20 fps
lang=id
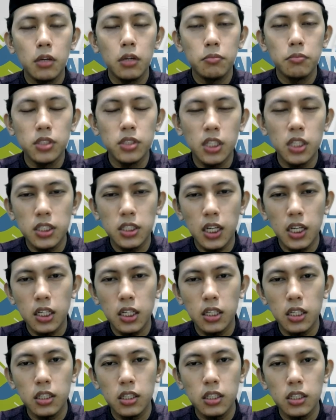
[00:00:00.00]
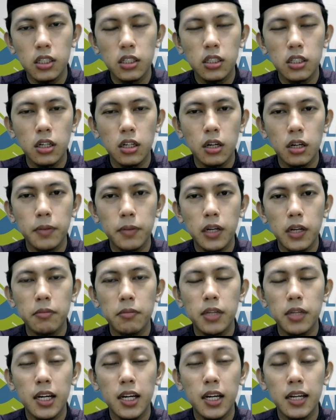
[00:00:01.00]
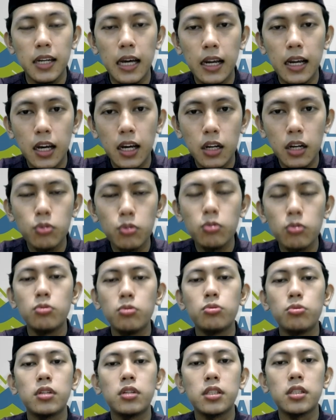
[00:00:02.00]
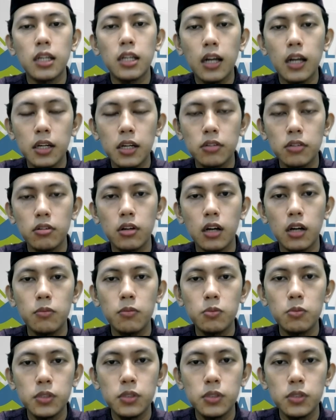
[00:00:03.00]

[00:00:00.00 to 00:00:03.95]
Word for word: bisa cari apa namanya kendaraan dulu terserah gitu ya kamu